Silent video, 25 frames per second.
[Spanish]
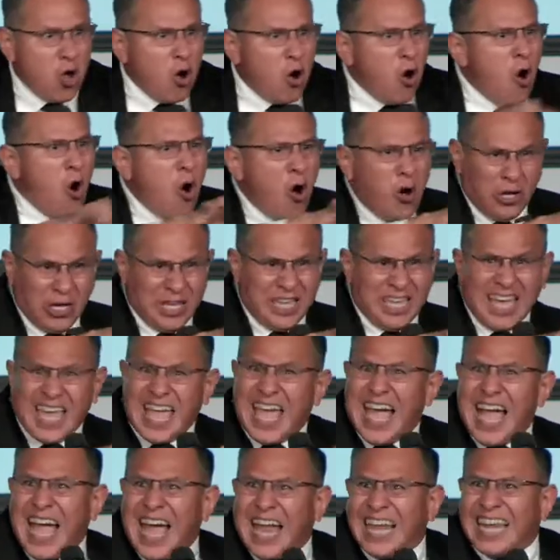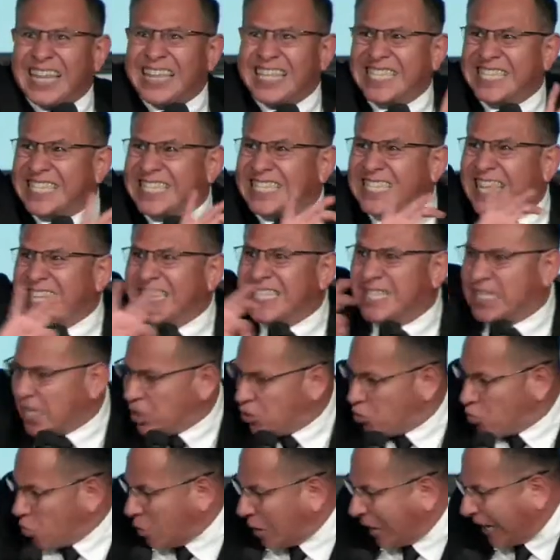hoy a la distancia de
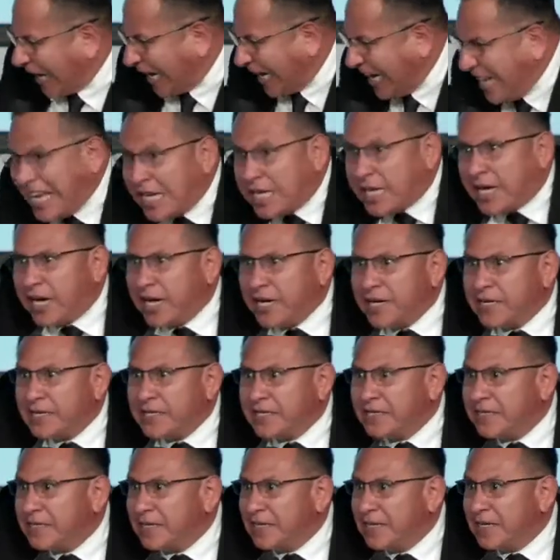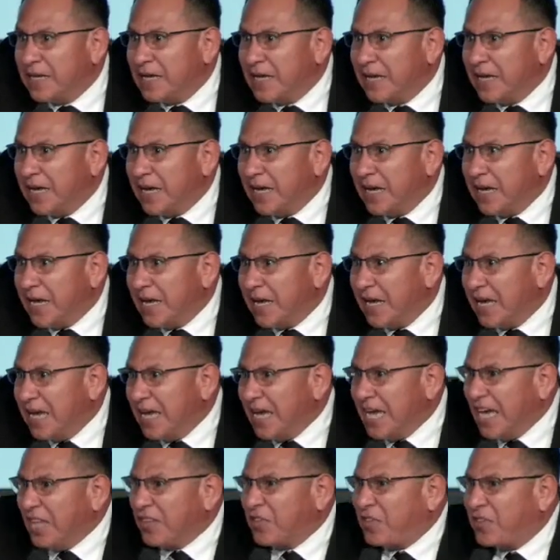un clic
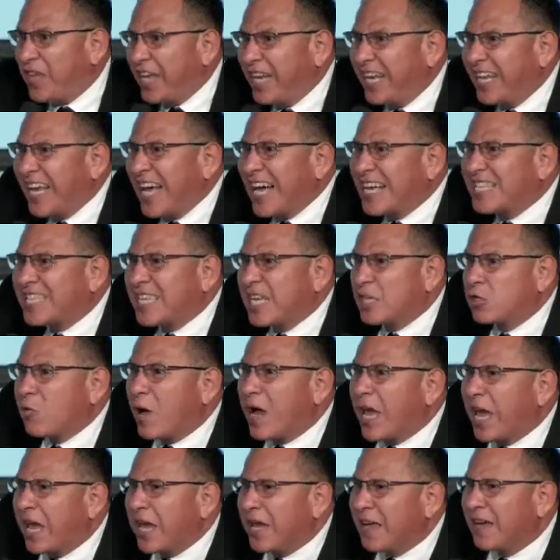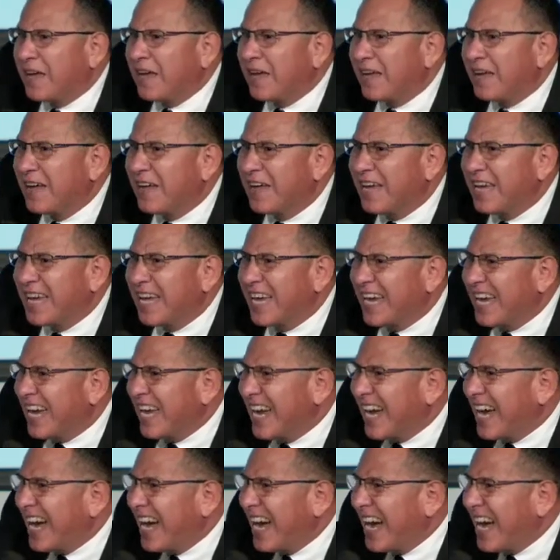tienen acceso a qué?
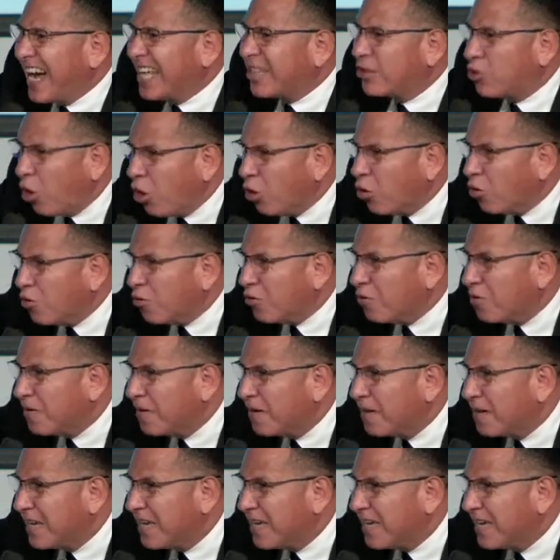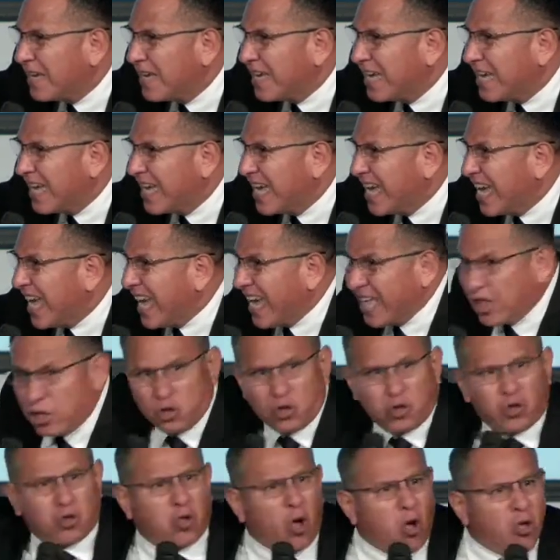A todo.
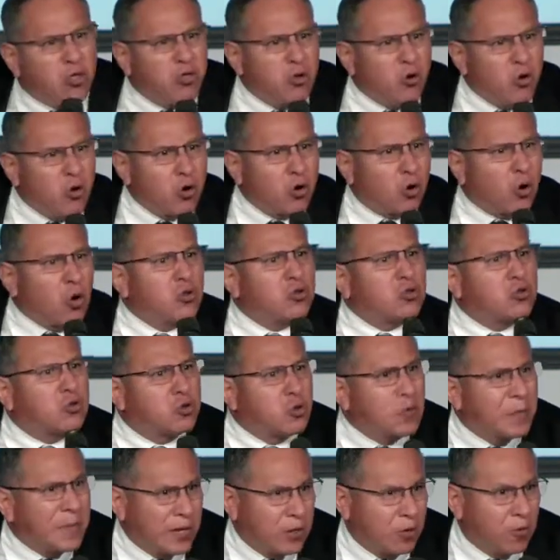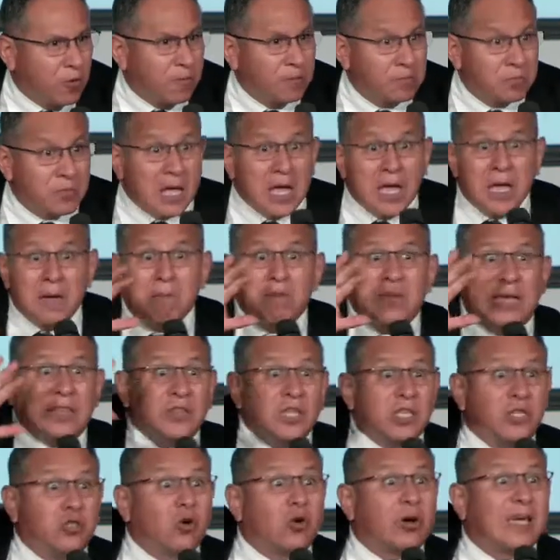Todo, consúmelo. Me han
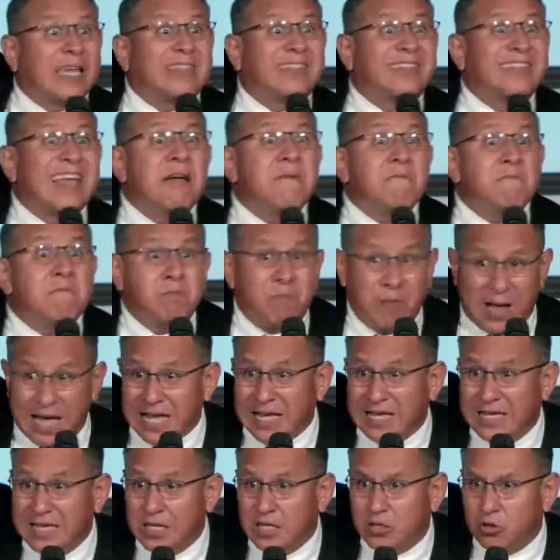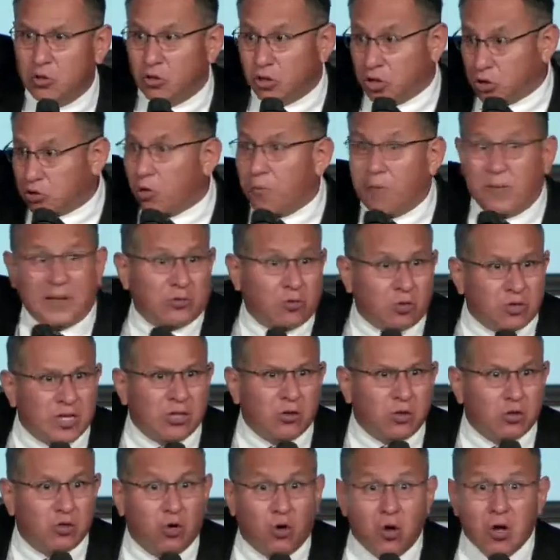dicho que Tampa, donde estoy pastoreando
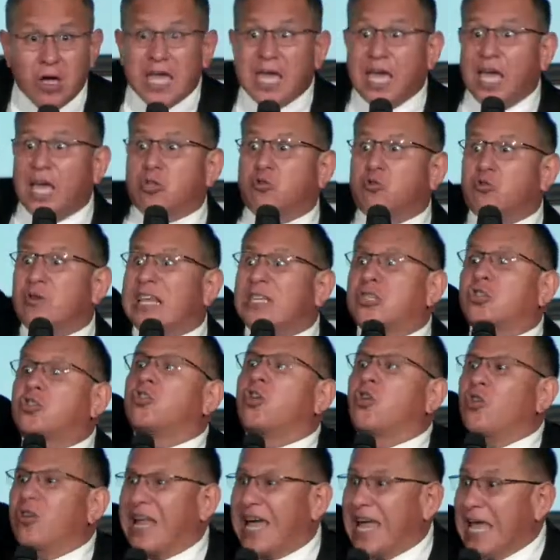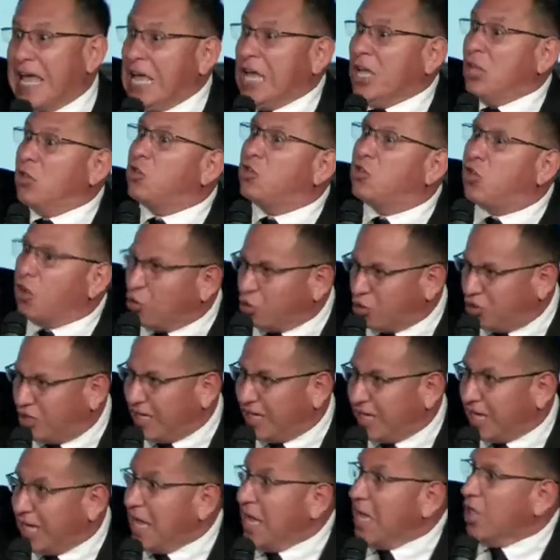yo, es una zona
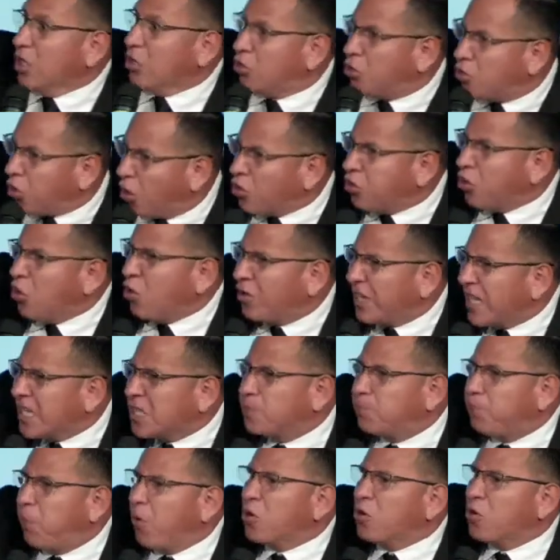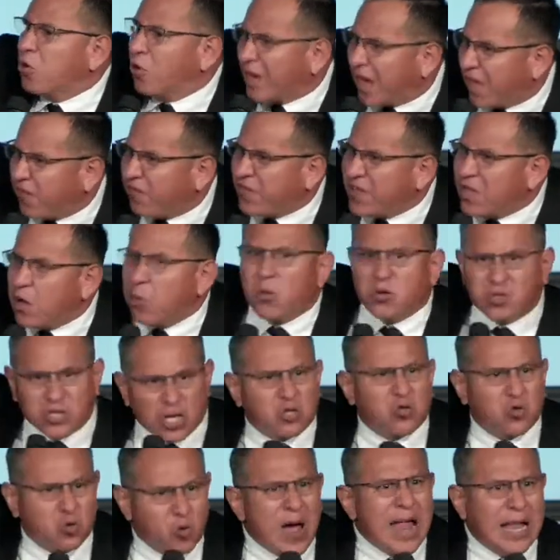donde todo lo que es pornografía
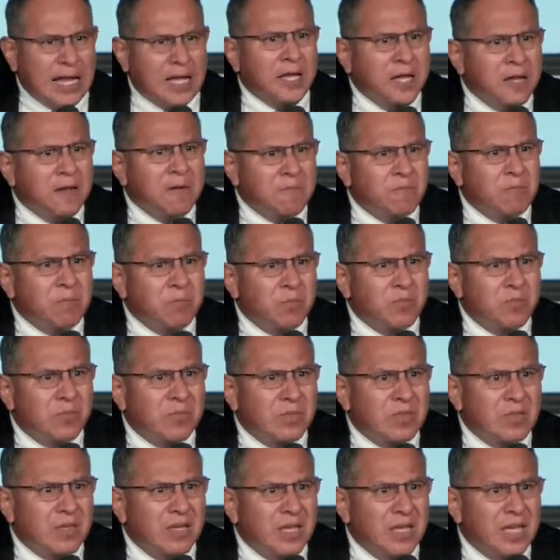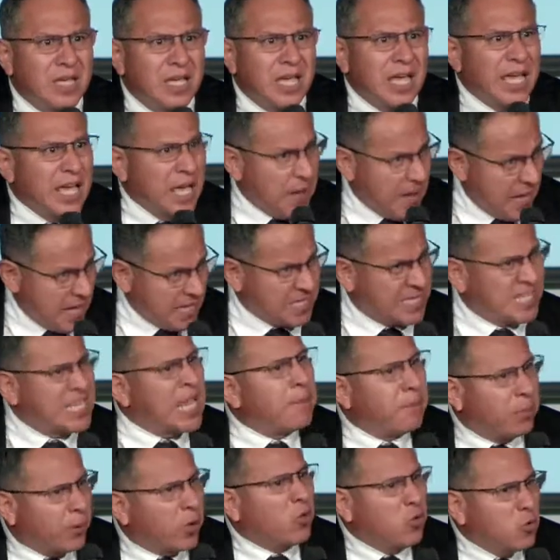homosexual se
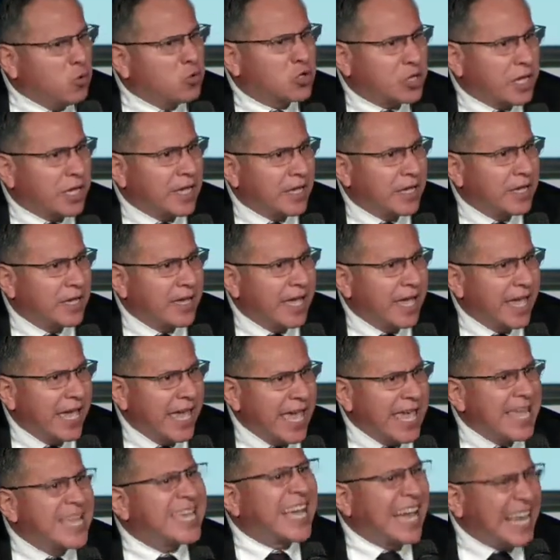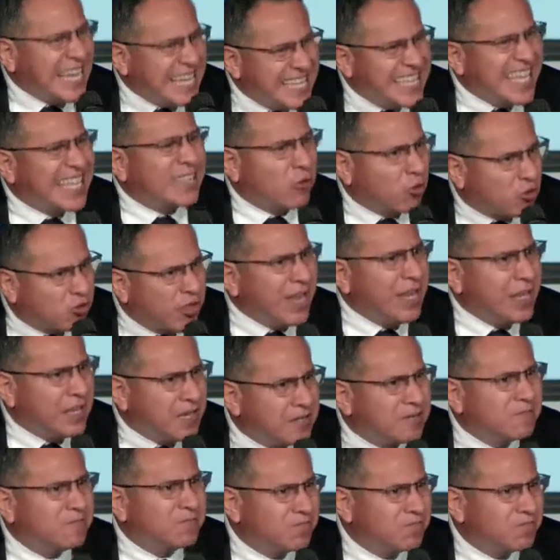produce en calidad total.